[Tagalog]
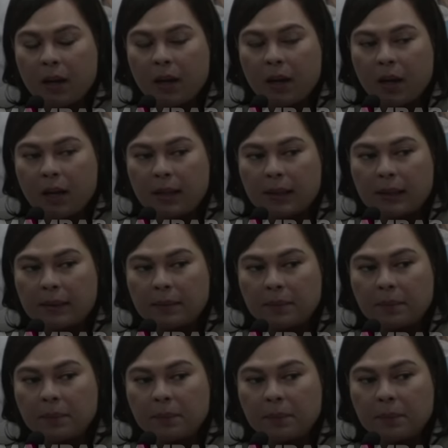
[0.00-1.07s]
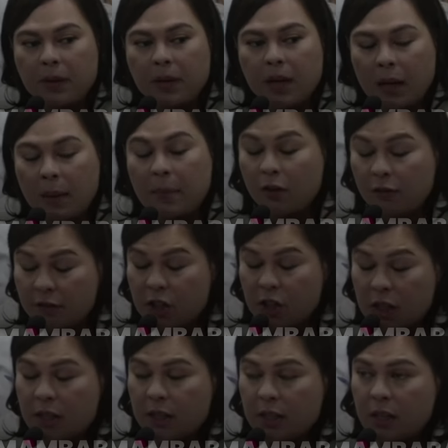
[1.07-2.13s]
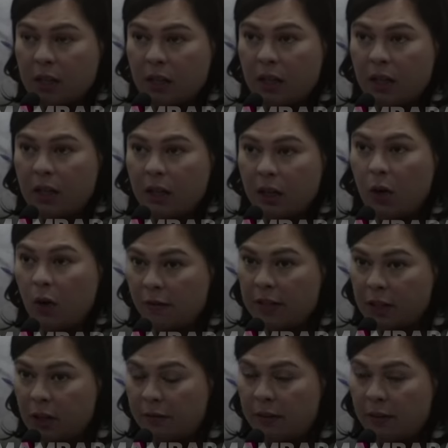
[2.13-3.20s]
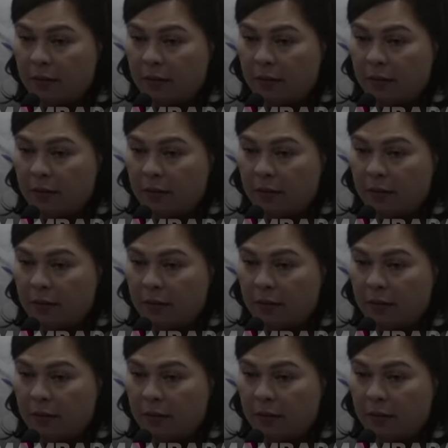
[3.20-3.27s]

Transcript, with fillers: um, ibang officials ng Office of the